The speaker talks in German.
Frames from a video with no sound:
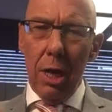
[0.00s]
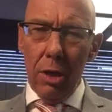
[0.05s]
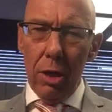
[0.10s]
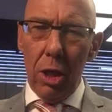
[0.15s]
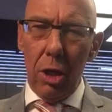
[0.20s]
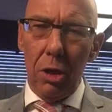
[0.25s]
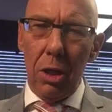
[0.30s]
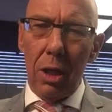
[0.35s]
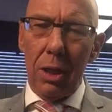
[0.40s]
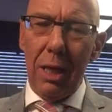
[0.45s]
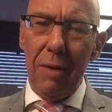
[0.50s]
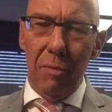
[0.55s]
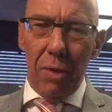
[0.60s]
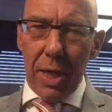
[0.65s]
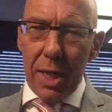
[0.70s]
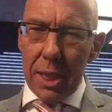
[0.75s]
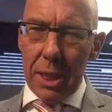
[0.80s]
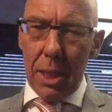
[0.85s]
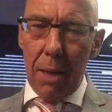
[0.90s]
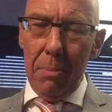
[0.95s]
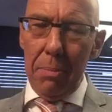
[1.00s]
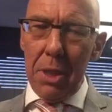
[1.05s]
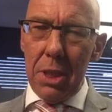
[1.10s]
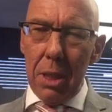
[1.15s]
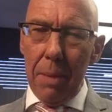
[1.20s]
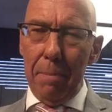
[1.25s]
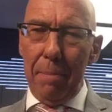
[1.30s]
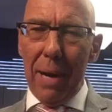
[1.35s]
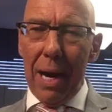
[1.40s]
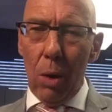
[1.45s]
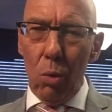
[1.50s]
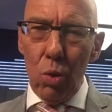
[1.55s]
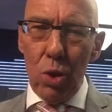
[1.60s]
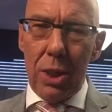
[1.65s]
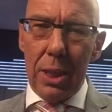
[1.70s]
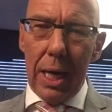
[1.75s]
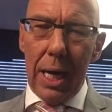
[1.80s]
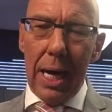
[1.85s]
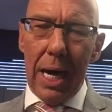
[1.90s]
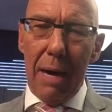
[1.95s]
Ja, und nachdem wir jetzt ja ein bisschen
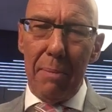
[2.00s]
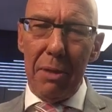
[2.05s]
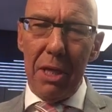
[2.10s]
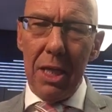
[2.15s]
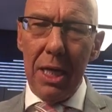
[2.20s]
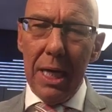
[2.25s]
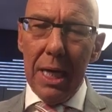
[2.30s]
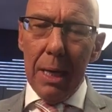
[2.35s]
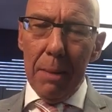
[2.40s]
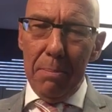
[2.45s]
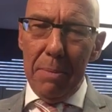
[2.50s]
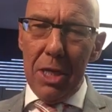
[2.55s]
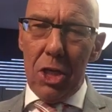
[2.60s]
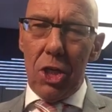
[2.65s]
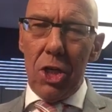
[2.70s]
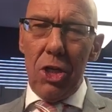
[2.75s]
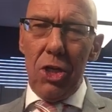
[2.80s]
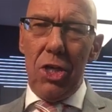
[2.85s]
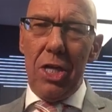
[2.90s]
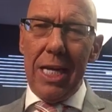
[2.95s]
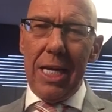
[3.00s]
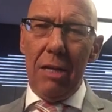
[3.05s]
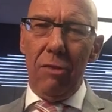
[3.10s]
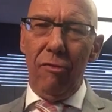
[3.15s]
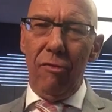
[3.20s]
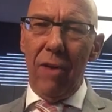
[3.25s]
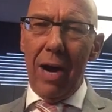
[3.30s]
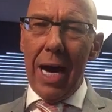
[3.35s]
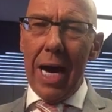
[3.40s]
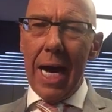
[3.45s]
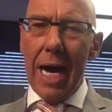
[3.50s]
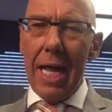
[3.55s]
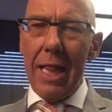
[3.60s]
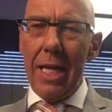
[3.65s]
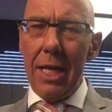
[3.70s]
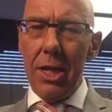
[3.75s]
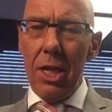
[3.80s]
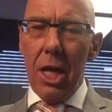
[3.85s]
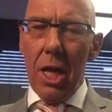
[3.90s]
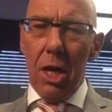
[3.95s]
Pause haben mit den
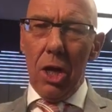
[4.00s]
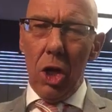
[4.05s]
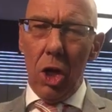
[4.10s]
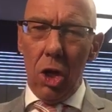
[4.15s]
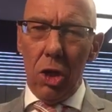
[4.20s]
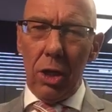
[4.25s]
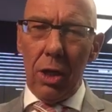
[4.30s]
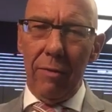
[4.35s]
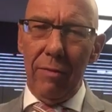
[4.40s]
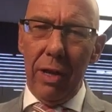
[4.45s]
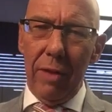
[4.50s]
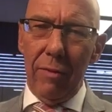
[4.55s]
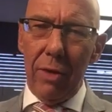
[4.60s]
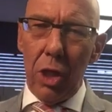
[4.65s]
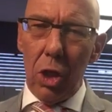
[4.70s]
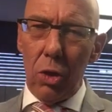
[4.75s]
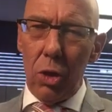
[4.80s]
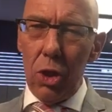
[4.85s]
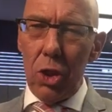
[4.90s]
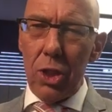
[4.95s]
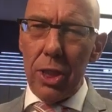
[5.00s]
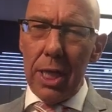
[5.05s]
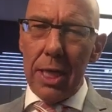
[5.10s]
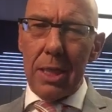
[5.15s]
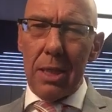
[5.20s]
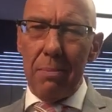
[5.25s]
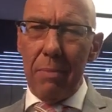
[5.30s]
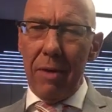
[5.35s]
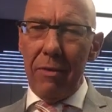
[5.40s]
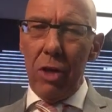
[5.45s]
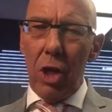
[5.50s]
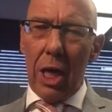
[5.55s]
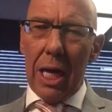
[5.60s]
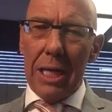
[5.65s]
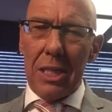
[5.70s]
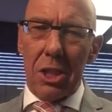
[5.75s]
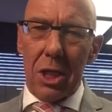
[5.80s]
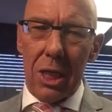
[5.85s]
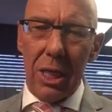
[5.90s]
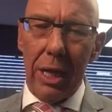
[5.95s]
Wahlen, ja, da werden wir natürlich zuerst einmal wieder
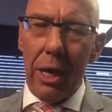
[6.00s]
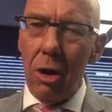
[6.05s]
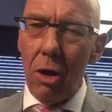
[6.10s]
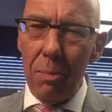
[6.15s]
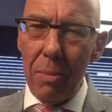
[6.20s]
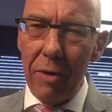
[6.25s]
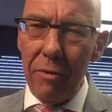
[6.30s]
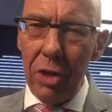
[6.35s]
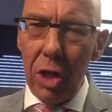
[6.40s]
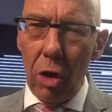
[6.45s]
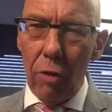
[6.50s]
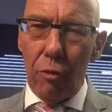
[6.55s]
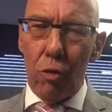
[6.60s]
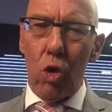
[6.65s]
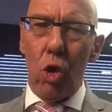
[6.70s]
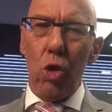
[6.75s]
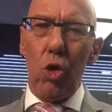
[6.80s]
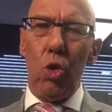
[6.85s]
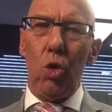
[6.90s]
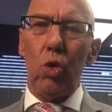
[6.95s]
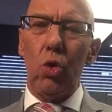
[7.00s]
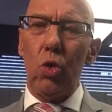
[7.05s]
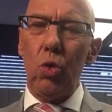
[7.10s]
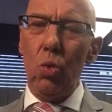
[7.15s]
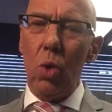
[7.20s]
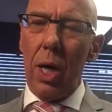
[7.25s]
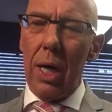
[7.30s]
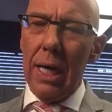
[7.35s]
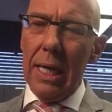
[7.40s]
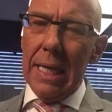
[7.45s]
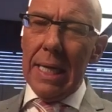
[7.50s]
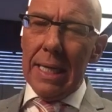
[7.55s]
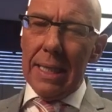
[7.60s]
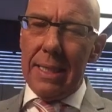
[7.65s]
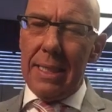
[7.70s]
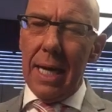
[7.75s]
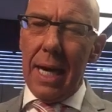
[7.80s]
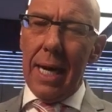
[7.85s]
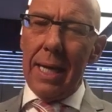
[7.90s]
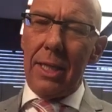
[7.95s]
ganz klar auch mal wieder auf
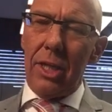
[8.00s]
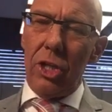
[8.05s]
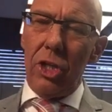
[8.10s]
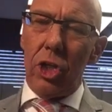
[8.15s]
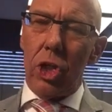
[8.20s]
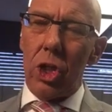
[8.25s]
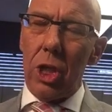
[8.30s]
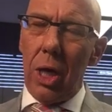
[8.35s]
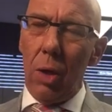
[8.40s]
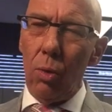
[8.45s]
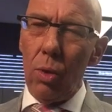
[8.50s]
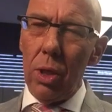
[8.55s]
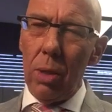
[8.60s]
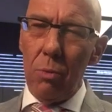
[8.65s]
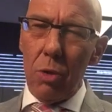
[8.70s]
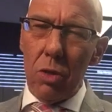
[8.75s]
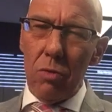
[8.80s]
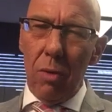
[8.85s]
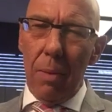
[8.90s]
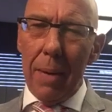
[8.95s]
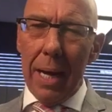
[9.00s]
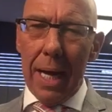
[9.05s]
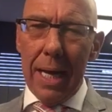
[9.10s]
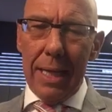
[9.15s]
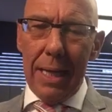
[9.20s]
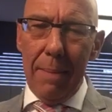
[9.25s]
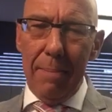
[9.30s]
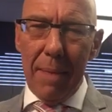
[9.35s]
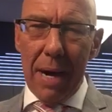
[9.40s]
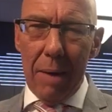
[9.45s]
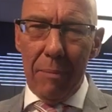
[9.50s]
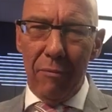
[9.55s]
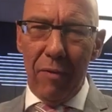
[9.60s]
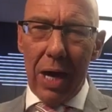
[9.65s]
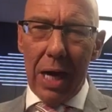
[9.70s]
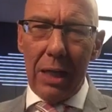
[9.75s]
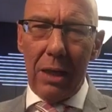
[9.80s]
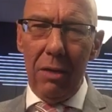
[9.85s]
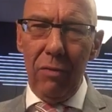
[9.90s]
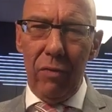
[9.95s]
Konjunkturdaten schauen. Da müssen wir mal halt eben
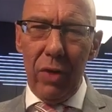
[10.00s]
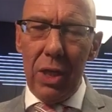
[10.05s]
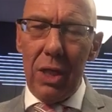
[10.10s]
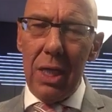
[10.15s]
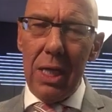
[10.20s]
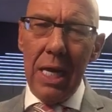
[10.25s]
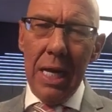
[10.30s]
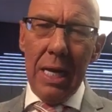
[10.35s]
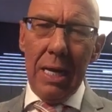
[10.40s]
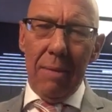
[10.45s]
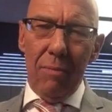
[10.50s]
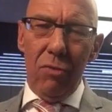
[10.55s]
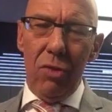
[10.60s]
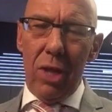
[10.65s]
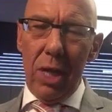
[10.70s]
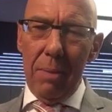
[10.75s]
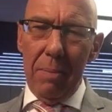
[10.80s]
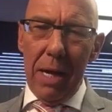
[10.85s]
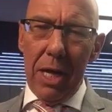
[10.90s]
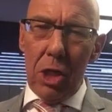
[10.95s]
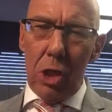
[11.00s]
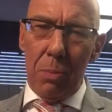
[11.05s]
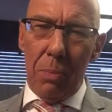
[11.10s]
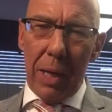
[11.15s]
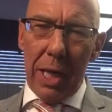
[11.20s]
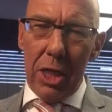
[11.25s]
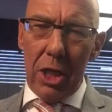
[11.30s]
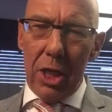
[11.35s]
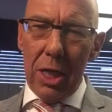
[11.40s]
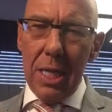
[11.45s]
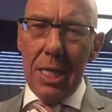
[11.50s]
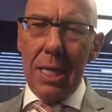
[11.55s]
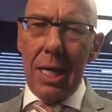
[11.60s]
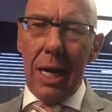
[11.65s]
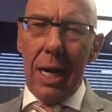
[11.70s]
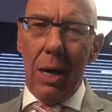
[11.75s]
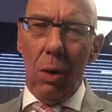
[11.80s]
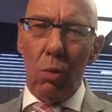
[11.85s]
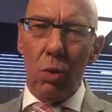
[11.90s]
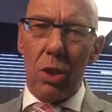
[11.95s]
abwarten, wie die dementsprechend
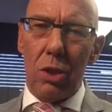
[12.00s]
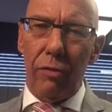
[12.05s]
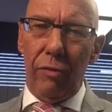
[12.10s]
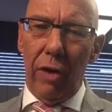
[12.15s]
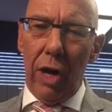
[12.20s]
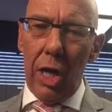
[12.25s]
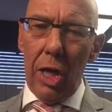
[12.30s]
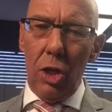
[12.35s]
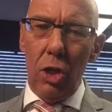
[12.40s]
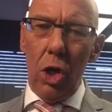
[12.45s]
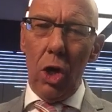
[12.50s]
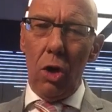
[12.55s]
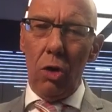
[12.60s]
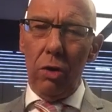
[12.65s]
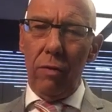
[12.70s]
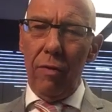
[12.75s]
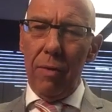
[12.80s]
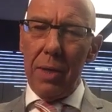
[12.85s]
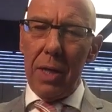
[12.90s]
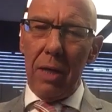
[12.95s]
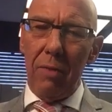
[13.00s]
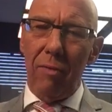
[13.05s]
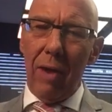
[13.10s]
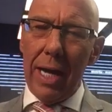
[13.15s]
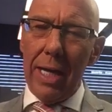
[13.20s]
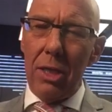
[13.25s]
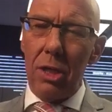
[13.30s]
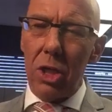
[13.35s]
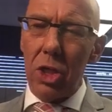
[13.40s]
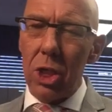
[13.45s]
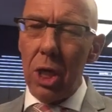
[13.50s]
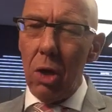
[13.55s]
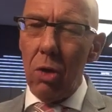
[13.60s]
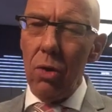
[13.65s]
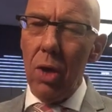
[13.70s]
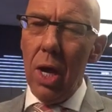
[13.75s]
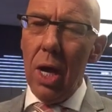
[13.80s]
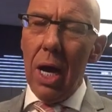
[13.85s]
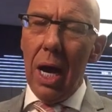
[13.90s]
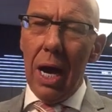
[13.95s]
ausfallen. Ja, und wenn wir dann
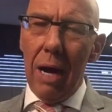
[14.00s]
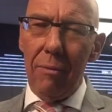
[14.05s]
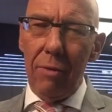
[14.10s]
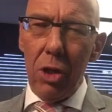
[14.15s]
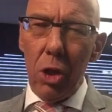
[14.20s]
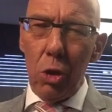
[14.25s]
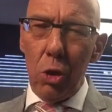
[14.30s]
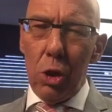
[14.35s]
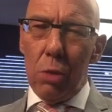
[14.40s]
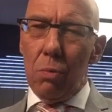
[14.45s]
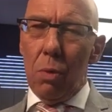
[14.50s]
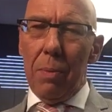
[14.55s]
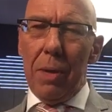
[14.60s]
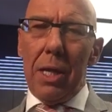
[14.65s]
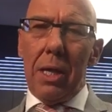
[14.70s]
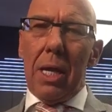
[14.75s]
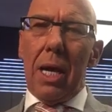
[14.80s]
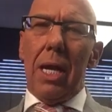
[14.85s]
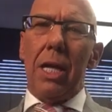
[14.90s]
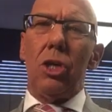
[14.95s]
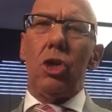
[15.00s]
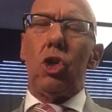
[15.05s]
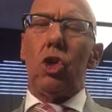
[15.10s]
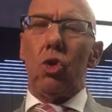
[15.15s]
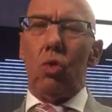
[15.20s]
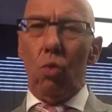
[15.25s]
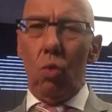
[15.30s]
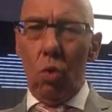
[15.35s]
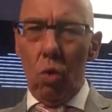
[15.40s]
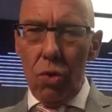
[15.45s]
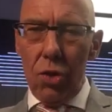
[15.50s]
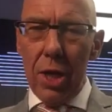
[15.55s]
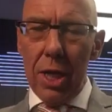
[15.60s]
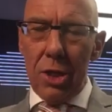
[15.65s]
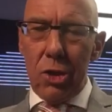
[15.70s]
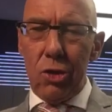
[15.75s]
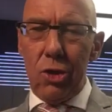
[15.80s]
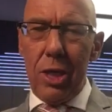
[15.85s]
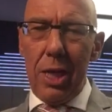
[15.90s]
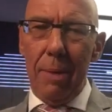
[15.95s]
weiterschauen, haben wir natürlich momentan schon
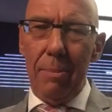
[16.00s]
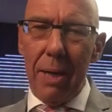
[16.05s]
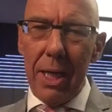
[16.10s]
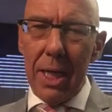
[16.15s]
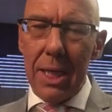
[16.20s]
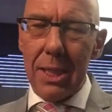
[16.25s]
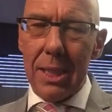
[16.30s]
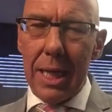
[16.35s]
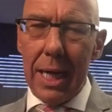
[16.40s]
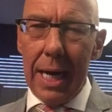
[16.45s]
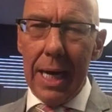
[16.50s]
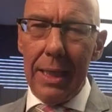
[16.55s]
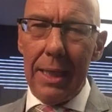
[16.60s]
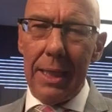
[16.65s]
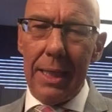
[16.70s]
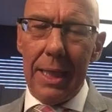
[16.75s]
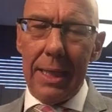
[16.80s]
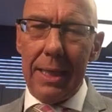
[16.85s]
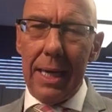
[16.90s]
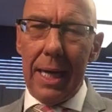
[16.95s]
spannendes Thema, dass gerade der